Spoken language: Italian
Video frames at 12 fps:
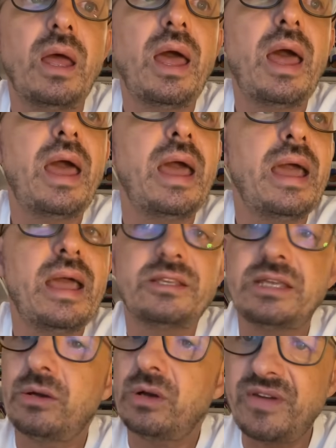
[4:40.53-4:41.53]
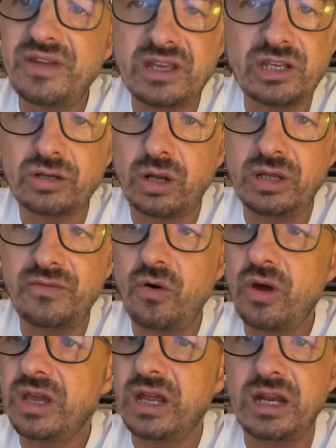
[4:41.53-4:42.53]
eh, se non avete i soldi
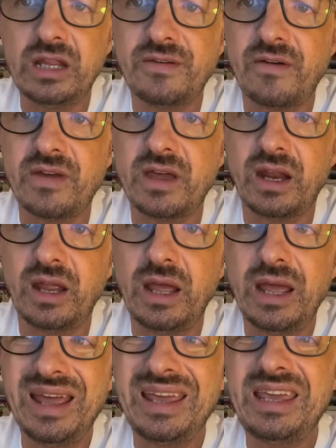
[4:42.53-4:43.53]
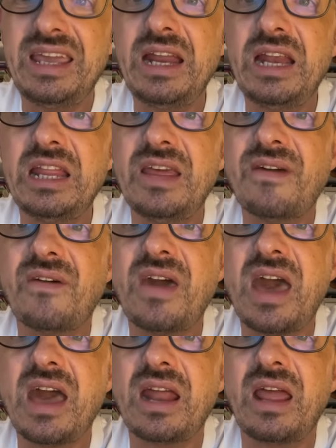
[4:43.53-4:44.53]
voi chi li deve avere? Chi li deve
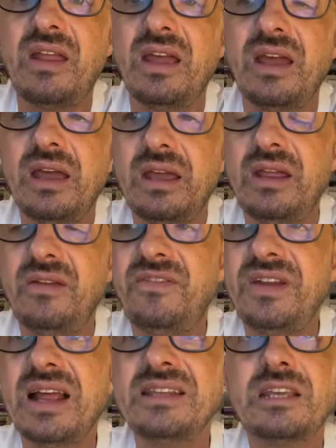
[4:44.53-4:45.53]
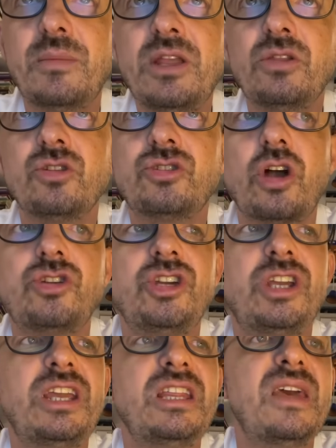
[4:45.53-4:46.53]
avere il finanziamento
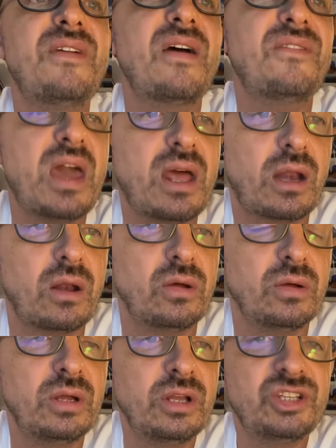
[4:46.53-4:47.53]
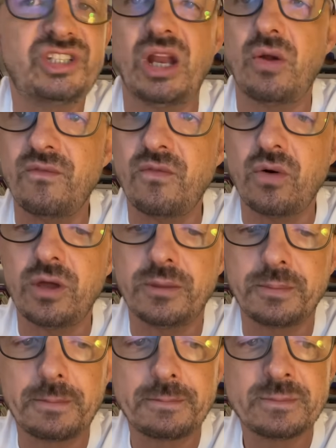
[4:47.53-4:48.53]
soci chi deve averlo se non
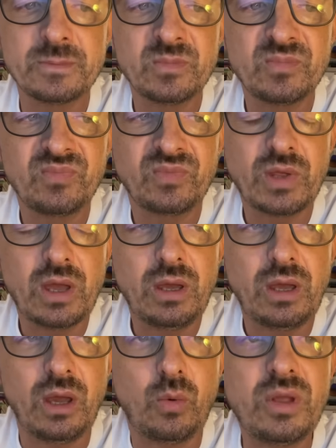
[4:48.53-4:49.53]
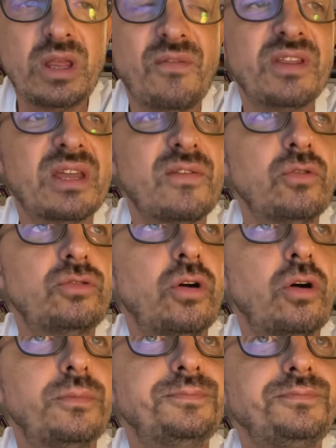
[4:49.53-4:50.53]
voi? E quindi avete
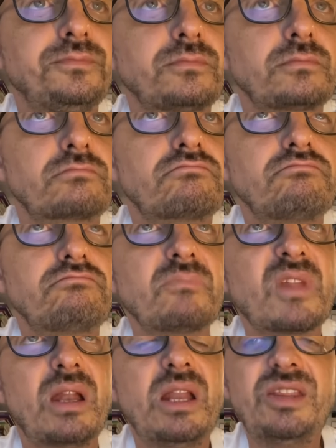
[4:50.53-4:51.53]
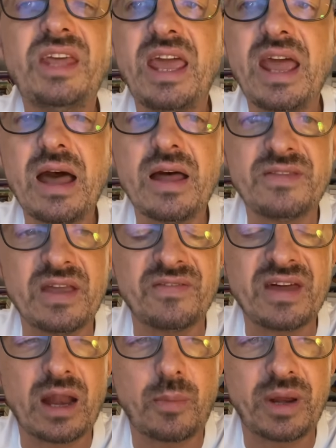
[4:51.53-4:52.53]
avuto l'idea di
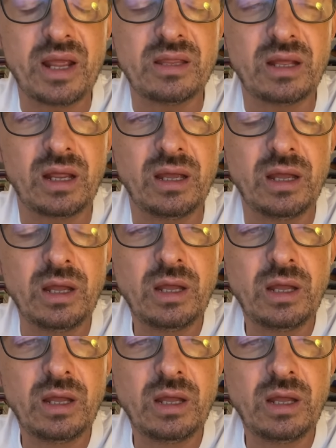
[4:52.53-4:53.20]
andare a prendere